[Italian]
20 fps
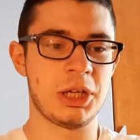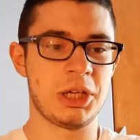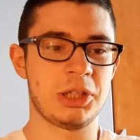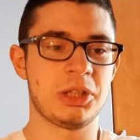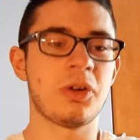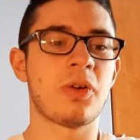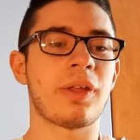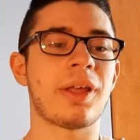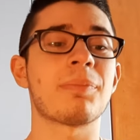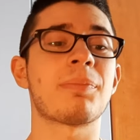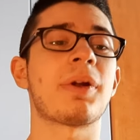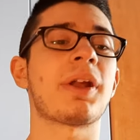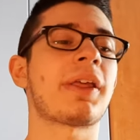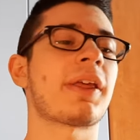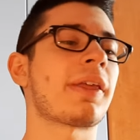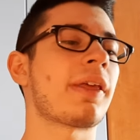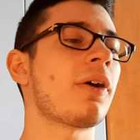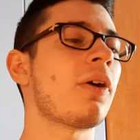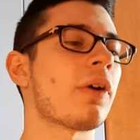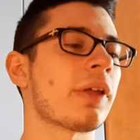Dico sempre le
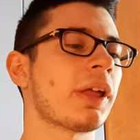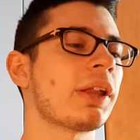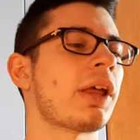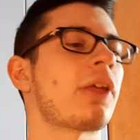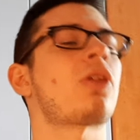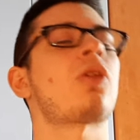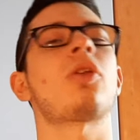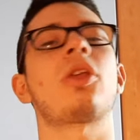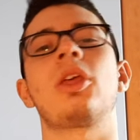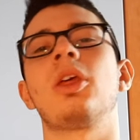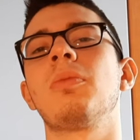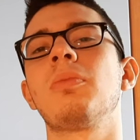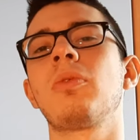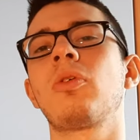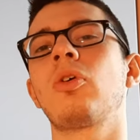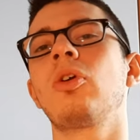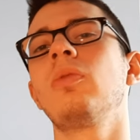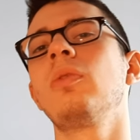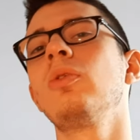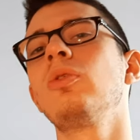stesse cose, adesso sì, mi
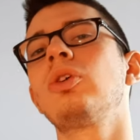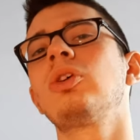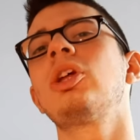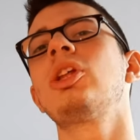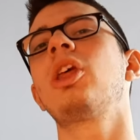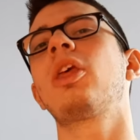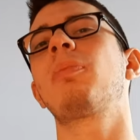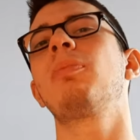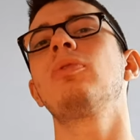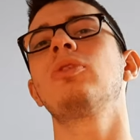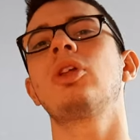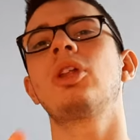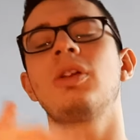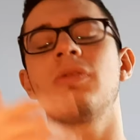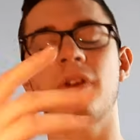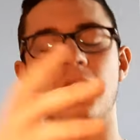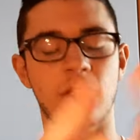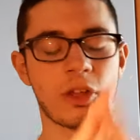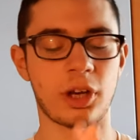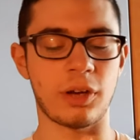sono venuti degli spunti di
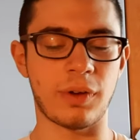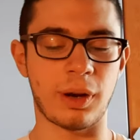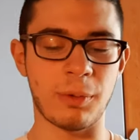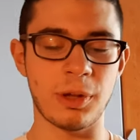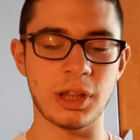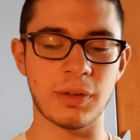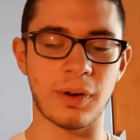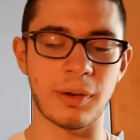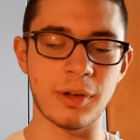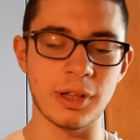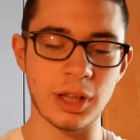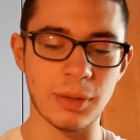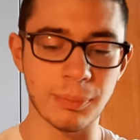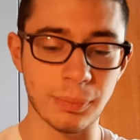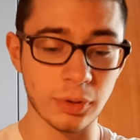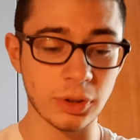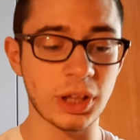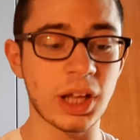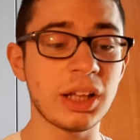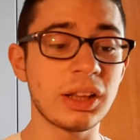riflessione veramente, veramente
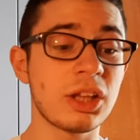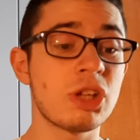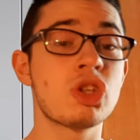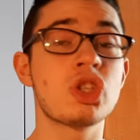importanti.